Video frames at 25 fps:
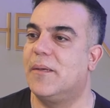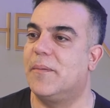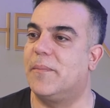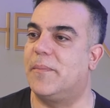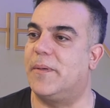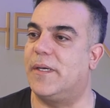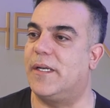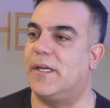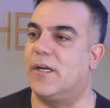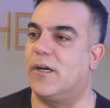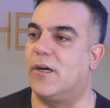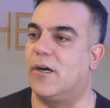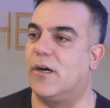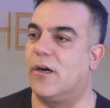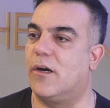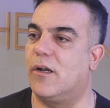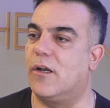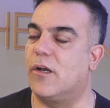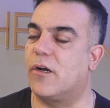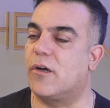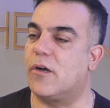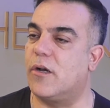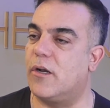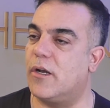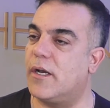pero
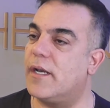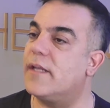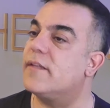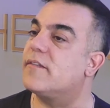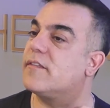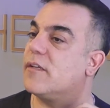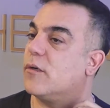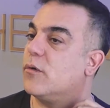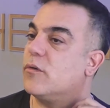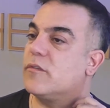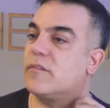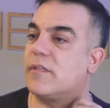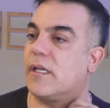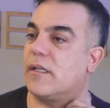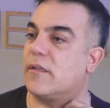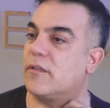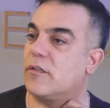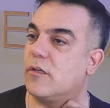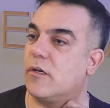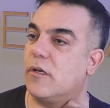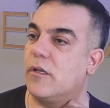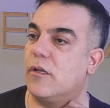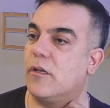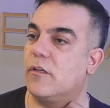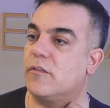los colores se usan
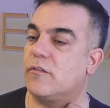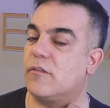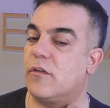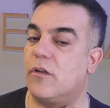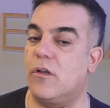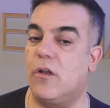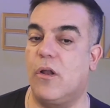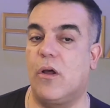todos,